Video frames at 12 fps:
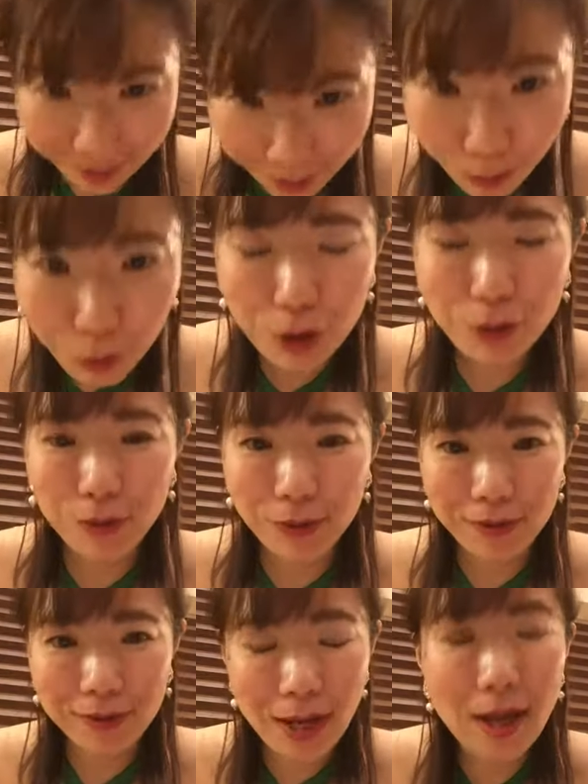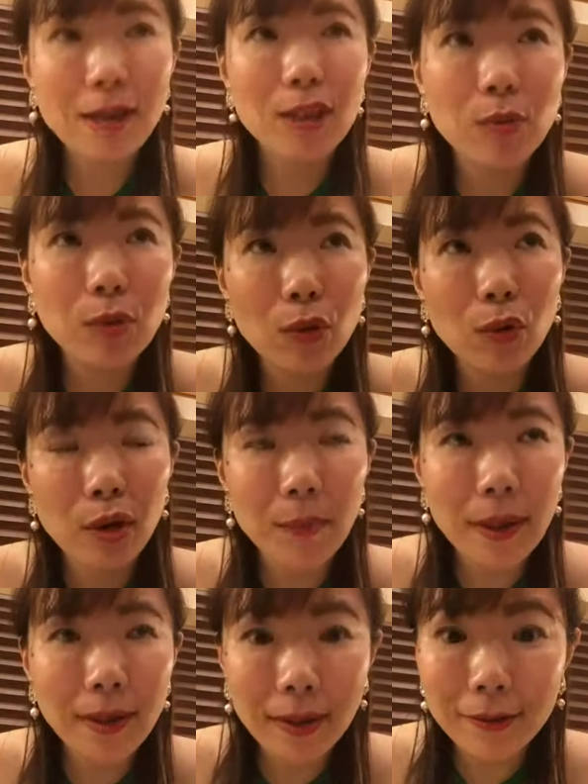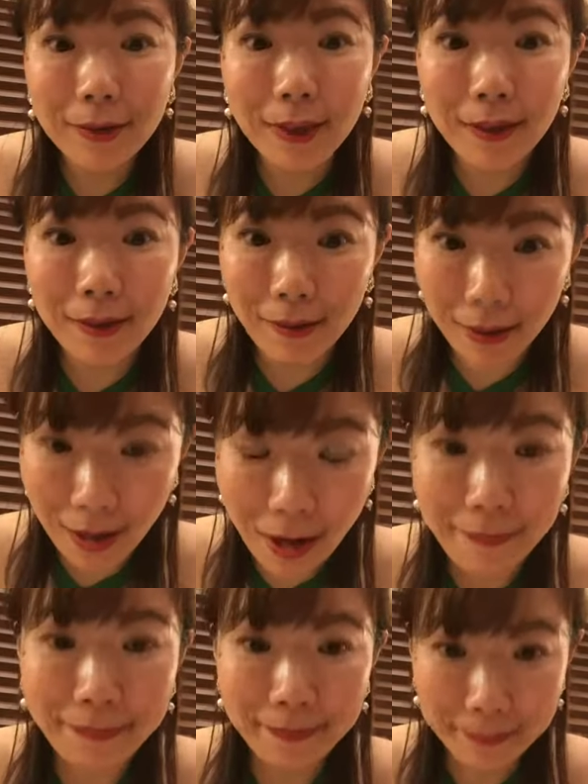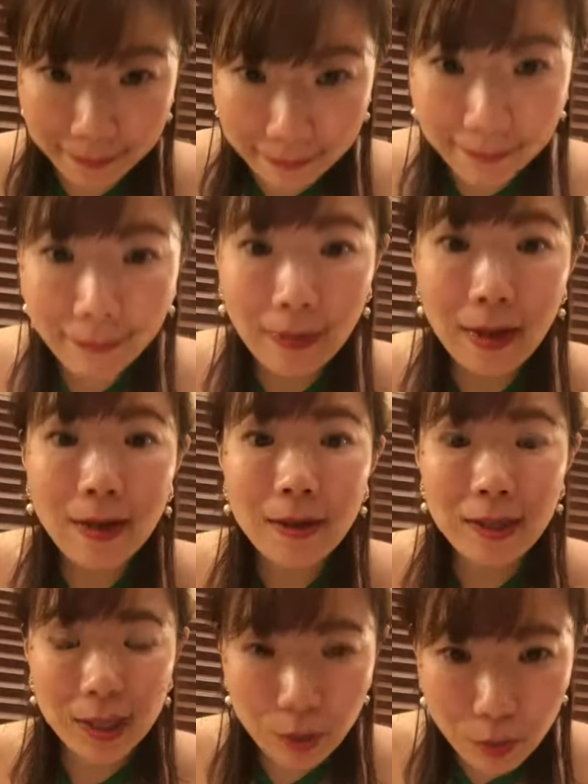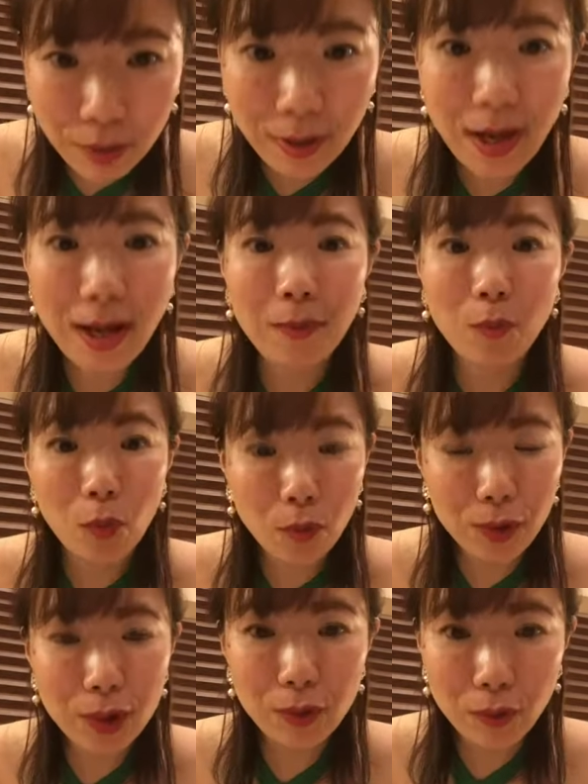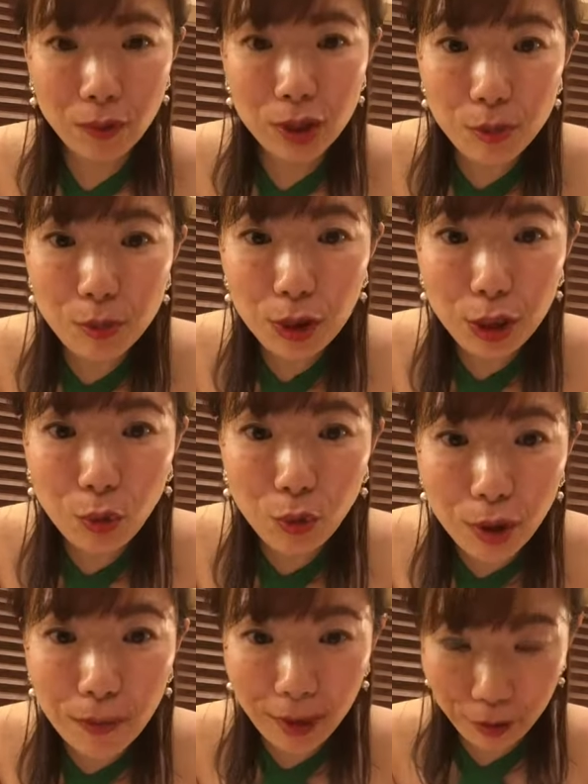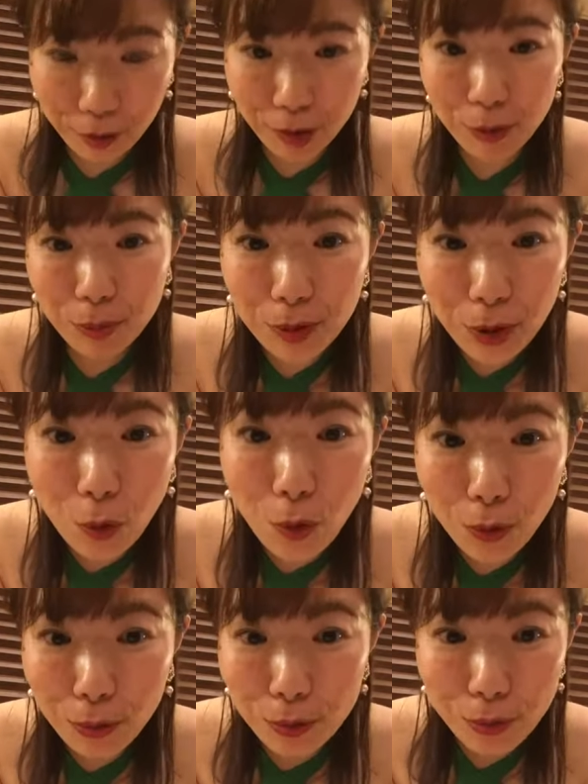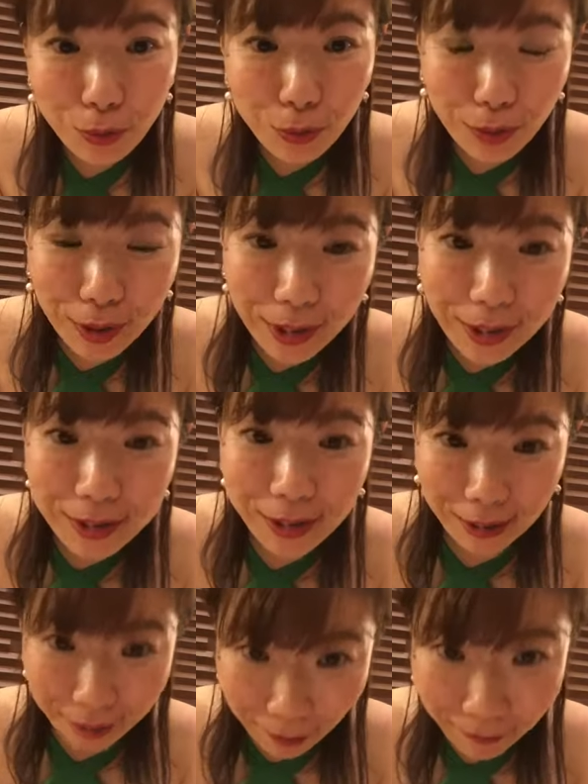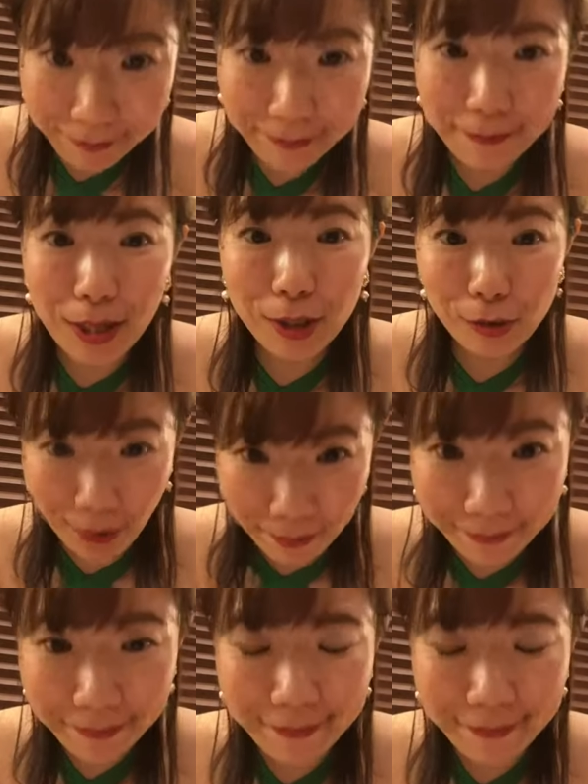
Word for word: 全部自分で自分にときめかなくなってるから自分がもう一度自分にときめく自分に恋をすることが大事なんだよまずは。